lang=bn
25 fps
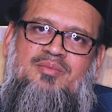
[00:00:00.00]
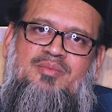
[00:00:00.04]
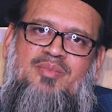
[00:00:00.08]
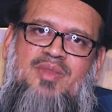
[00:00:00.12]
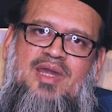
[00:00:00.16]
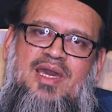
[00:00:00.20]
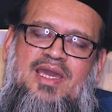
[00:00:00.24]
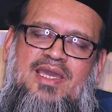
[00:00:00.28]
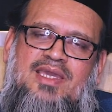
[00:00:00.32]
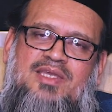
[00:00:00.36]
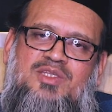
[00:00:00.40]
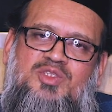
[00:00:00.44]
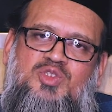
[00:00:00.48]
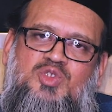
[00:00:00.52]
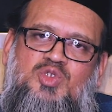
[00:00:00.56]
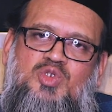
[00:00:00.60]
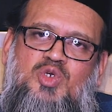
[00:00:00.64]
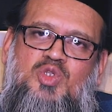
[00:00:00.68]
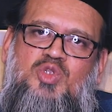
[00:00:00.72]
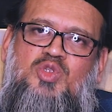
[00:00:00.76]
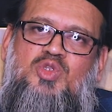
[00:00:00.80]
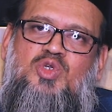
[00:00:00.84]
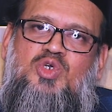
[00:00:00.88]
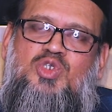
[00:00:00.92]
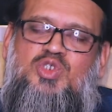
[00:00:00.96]
প্রায়
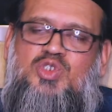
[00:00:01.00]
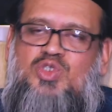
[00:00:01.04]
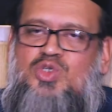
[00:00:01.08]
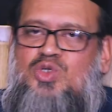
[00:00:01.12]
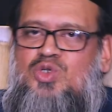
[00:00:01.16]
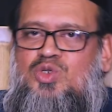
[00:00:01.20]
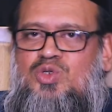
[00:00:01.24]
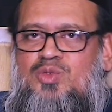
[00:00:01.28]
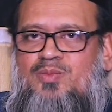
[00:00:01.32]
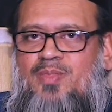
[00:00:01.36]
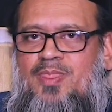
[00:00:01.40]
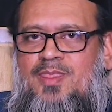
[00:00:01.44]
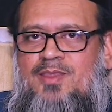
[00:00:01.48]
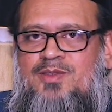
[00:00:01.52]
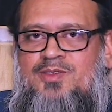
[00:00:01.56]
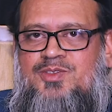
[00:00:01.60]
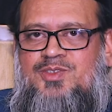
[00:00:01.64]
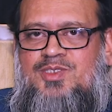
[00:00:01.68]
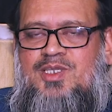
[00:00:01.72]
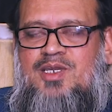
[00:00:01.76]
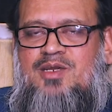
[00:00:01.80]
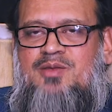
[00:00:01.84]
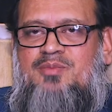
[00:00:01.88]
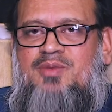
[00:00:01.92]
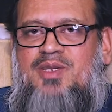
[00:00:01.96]
চোদ্দোশো
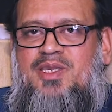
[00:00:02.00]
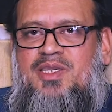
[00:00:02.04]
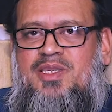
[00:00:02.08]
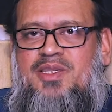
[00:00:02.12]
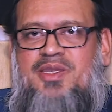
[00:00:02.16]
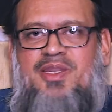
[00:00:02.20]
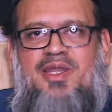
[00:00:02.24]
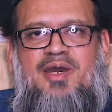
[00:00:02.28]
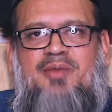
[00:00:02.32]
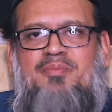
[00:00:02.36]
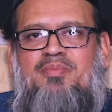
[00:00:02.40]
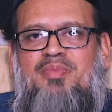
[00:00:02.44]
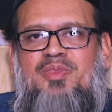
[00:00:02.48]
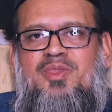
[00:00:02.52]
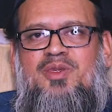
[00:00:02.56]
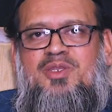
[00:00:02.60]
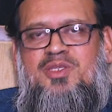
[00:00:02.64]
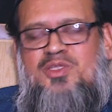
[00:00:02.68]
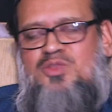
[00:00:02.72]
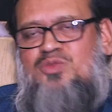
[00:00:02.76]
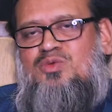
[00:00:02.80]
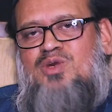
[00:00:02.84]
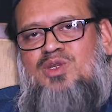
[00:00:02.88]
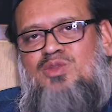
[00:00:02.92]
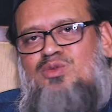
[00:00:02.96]
সাহাবা একরাম
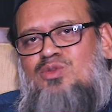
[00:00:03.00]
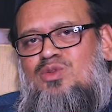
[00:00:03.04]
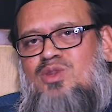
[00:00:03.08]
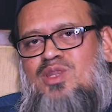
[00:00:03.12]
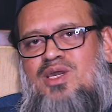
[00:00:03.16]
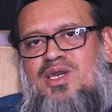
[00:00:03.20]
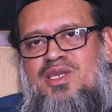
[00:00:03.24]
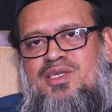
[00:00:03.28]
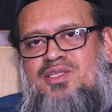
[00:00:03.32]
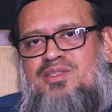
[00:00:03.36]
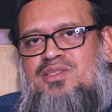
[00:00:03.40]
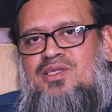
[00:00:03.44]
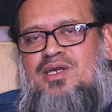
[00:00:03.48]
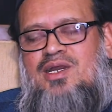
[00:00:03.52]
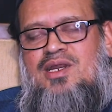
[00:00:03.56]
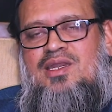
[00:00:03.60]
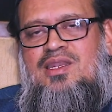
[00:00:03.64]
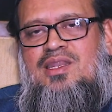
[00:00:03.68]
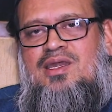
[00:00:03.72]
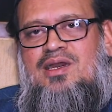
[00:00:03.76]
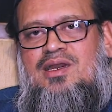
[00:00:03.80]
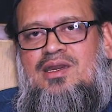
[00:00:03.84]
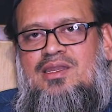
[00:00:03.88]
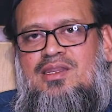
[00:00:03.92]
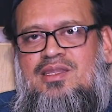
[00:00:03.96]
তাল্লাহ
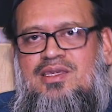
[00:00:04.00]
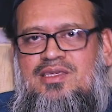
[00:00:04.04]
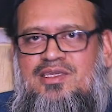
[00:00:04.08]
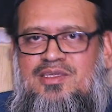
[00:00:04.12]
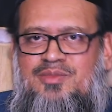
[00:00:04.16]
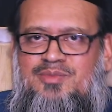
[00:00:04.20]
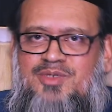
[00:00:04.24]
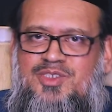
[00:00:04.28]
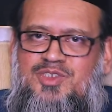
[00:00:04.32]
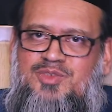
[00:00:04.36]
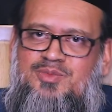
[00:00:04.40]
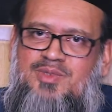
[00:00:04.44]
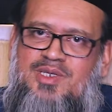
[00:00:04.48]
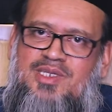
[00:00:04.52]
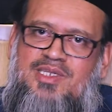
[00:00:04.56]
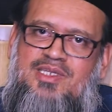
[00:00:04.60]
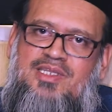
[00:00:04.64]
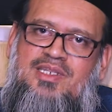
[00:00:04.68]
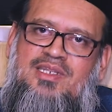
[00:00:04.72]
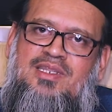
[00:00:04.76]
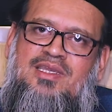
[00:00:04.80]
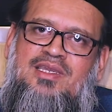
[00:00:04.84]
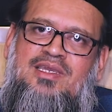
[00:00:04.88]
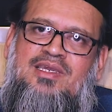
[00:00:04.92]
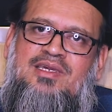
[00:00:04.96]
তালা
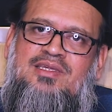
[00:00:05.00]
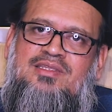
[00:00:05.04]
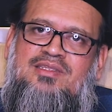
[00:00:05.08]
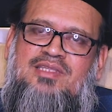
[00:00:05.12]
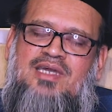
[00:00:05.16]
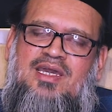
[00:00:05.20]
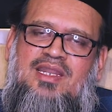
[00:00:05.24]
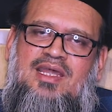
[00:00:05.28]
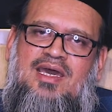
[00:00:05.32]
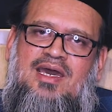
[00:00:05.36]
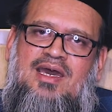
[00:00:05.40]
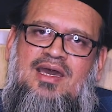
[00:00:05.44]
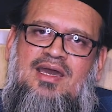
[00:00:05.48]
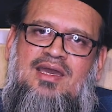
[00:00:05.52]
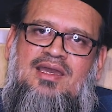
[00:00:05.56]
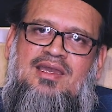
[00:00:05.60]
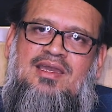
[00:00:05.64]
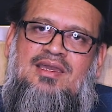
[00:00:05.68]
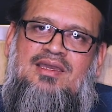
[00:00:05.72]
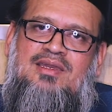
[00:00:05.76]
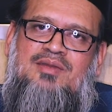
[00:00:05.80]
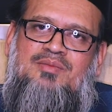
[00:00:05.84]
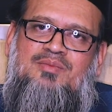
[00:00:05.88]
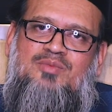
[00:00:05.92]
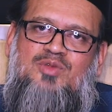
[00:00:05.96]
আলাইহিমাজমাইন তারা
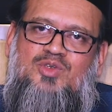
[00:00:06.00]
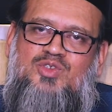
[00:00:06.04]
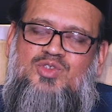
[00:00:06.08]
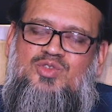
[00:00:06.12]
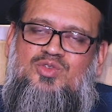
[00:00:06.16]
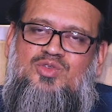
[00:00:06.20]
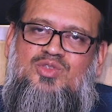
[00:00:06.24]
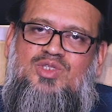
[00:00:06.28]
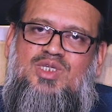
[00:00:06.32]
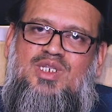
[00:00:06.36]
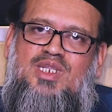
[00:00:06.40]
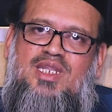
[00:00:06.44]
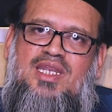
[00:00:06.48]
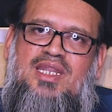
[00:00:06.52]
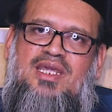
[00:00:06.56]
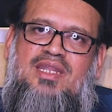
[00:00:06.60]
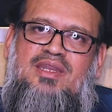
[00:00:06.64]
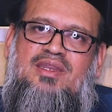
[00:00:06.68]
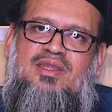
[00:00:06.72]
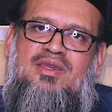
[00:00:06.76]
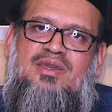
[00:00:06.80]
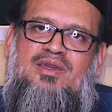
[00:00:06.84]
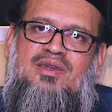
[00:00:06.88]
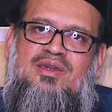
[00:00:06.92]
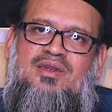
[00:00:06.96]
প্রস্তুতি নিলেন
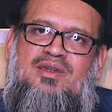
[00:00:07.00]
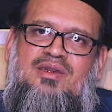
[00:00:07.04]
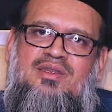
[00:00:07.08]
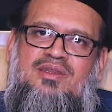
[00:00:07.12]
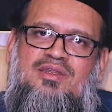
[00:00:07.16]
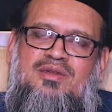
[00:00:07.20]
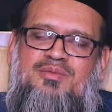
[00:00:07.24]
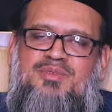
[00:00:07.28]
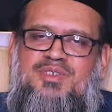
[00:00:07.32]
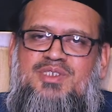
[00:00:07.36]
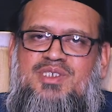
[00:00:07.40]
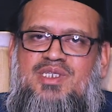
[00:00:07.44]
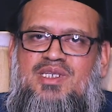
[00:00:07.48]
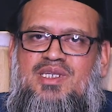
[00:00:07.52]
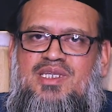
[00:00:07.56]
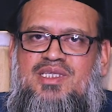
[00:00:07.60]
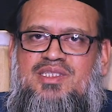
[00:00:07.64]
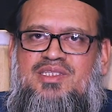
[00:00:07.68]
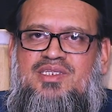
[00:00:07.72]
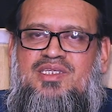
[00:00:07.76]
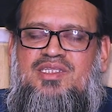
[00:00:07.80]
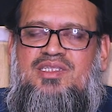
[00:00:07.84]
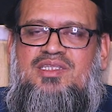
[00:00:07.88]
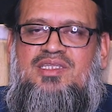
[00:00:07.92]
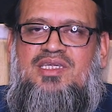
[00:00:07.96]
নবীজির
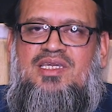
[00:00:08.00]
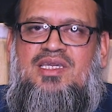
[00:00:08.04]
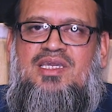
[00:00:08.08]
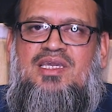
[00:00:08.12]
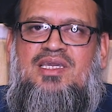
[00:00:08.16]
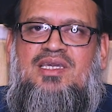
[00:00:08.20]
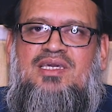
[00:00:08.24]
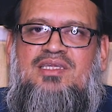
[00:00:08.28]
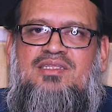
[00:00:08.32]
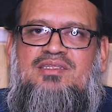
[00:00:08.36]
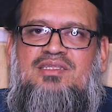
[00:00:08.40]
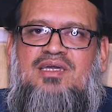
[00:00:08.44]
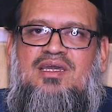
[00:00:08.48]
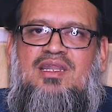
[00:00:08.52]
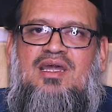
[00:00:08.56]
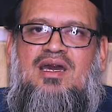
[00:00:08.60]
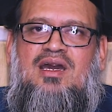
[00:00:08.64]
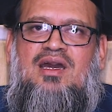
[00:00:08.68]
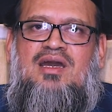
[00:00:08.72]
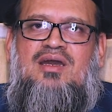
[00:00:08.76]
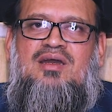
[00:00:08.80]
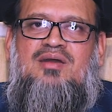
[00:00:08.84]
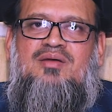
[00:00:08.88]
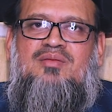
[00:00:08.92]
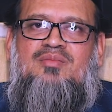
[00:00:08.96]
নেতৃত্বে তারা
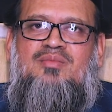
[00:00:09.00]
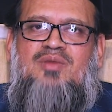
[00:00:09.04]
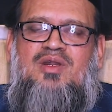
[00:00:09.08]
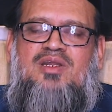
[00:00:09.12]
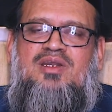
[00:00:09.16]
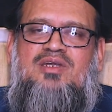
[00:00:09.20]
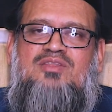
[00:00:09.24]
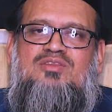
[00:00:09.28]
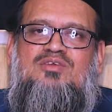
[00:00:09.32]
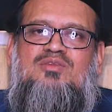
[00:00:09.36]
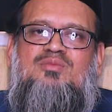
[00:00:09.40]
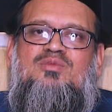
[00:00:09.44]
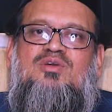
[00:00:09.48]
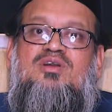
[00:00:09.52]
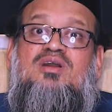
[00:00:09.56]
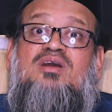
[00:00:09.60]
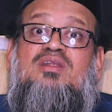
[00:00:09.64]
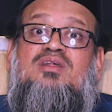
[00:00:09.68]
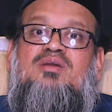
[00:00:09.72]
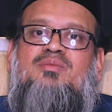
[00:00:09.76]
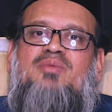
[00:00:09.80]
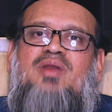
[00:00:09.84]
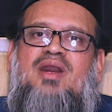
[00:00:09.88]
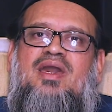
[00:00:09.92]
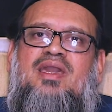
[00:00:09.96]
মক্কাতুল
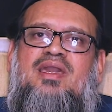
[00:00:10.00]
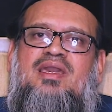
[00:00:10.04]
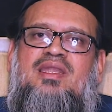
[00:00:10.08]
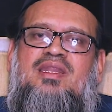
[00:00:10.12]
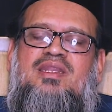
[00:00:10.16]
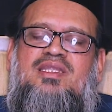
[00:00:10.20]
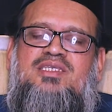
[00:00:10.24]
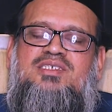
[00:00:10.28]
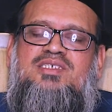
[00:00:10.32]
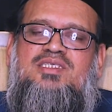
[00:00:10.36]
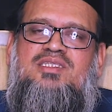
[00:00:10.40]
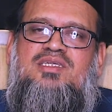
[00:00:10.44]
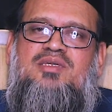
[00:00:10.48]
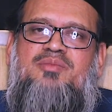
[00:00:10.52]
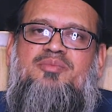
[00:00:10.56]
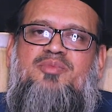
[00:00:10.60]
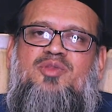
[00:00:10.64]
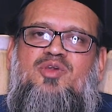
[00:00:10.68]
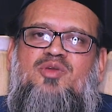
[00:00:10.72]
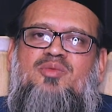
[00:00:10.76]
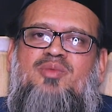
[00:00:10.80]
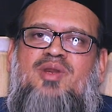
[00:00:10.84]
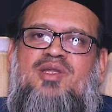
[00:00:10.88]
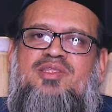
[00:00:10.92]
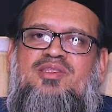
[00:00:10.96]
মুকরমায় নিজেদের
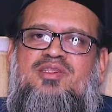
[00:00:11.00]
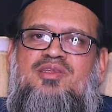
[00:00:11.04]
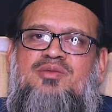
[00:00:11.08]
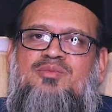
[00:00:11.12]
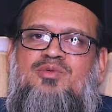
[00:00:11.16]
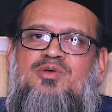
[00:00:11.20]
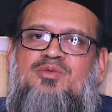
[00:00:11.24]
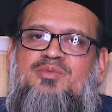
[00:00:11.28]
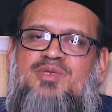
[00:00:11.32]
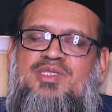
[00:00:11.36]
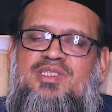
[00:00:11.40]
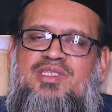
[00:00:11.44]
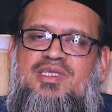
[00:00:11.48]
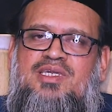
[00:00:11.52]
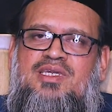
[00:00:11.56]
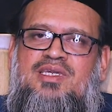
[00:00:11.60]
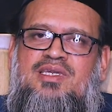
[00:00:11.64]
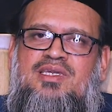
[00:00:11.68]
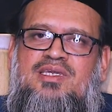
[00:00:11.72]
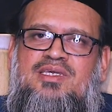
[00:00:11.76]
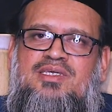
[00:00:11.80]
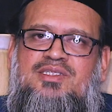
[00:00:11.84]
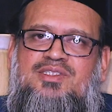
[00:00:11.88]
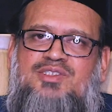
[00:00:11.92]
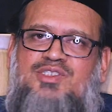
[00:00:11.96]
প্রিয় মাতৃভূমিতে
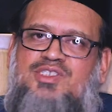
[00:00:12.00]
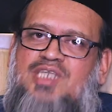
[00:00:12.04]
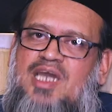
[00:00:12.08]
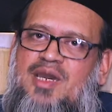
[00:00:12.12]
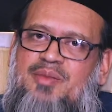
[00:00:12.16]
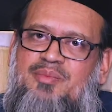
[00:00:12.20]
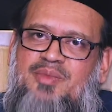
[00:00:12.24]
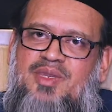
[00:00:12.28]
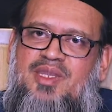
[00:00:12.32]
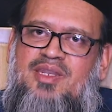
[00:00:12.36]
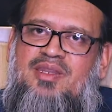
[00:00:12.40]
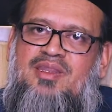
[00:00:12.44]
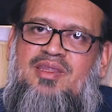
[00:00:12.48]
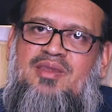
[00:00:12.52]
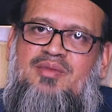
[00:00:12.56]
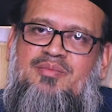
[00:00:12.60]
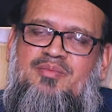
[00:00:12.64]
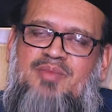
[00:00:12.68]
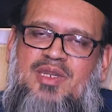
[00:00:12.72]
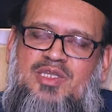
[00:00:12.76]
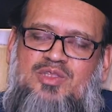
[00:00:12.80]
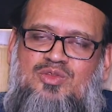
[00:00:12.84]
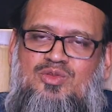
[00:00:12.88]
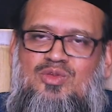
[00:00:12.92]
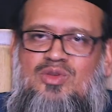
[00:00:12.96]
যাবেন
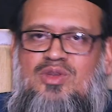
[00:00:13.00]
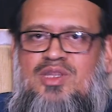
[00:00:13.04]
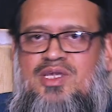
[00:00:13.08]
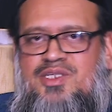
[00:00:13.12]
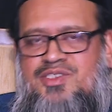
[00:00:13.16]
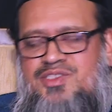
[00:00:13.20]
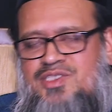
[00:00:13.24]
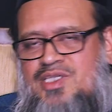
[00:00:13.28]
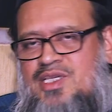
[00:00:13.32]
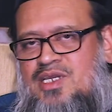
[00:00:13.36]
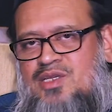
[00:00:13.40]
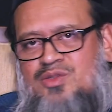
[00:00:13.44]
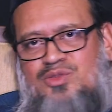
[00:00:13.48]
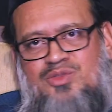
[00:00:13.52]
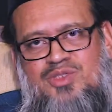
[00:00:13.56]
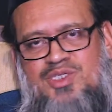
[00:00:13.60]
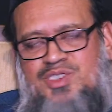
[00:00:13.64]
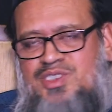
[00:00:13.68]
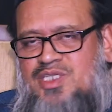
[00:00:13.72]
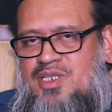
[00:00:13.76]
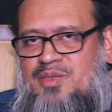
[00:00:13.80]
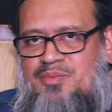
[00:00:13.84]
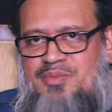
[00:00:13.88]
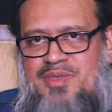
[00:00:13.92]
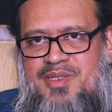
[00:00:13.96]
বাইতুল্লার জেয়ারতে
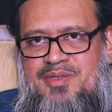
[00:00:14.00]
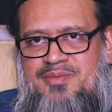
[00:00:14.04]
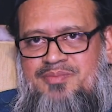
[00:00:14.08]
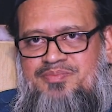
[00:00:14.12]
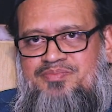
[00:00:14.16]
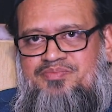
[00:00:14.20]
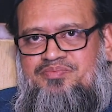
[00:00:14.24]
যাবেন